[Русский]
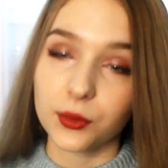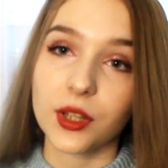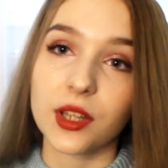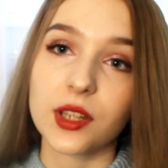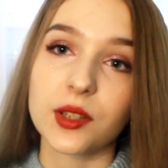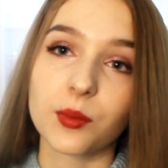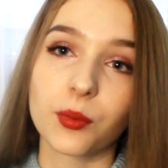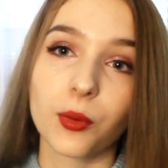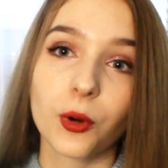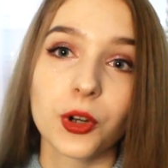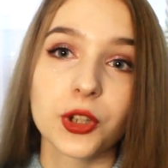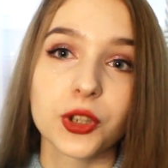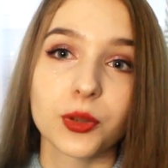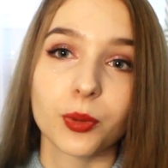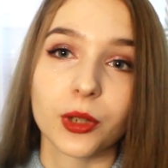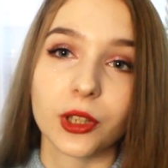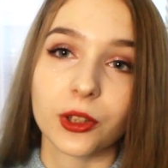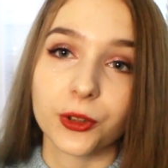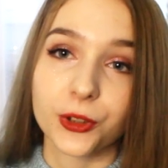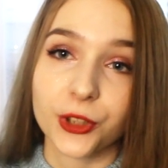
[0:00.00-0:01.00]
у нас больше
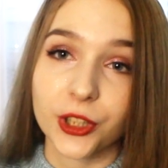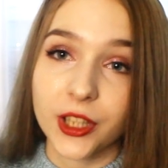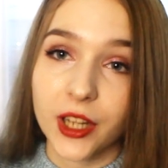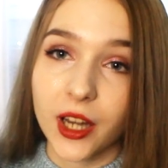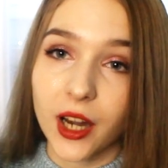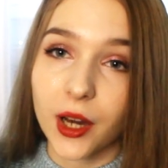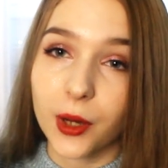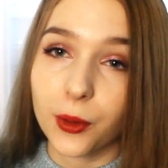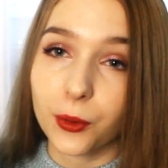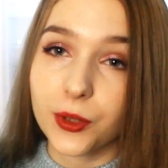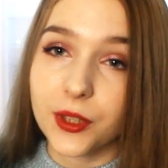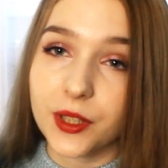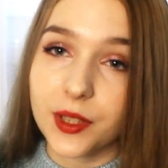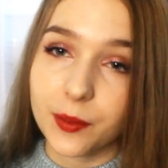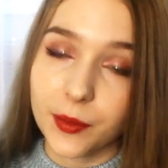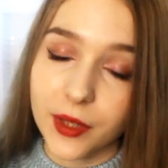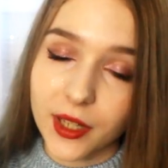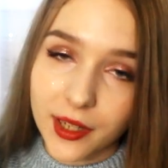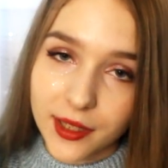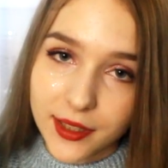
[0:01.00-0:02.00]
продолжение орудия
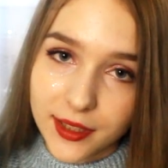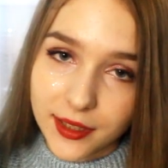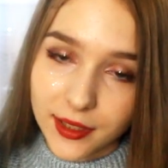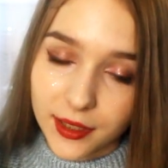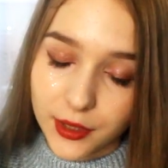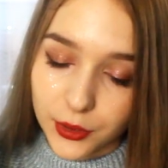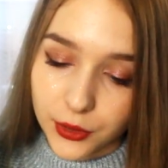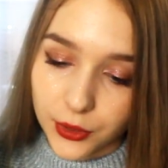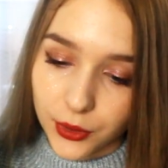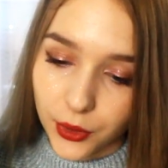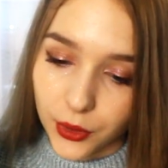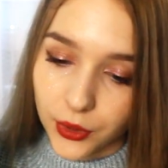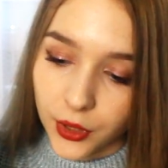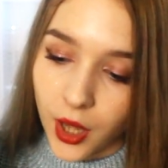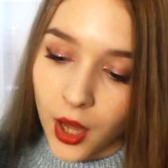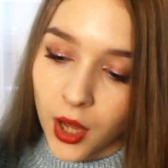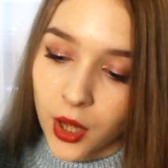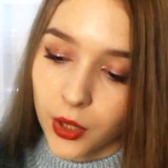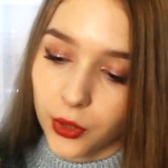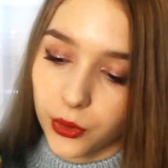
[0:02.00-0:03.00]
смерти идет,
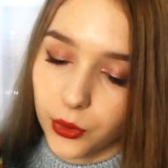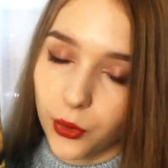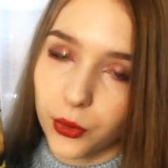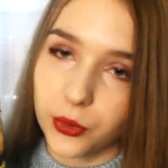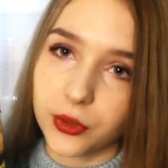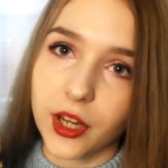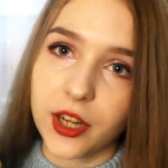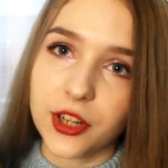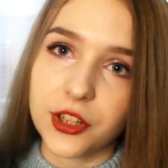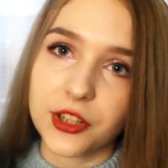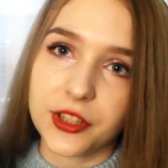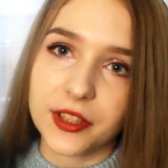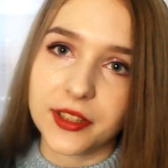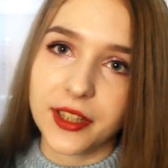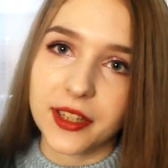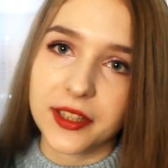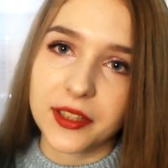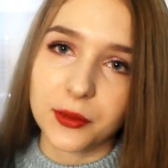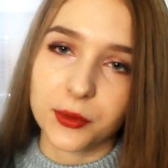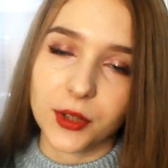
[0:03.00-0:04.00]
но также
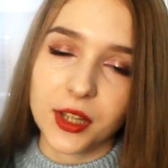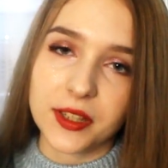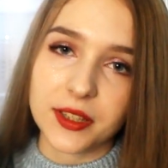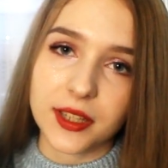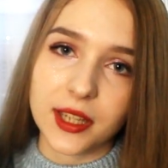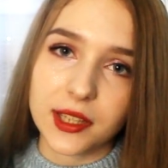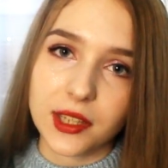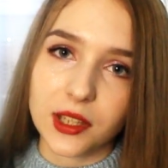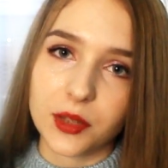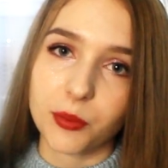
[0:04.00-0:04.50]
здесь у нас есть и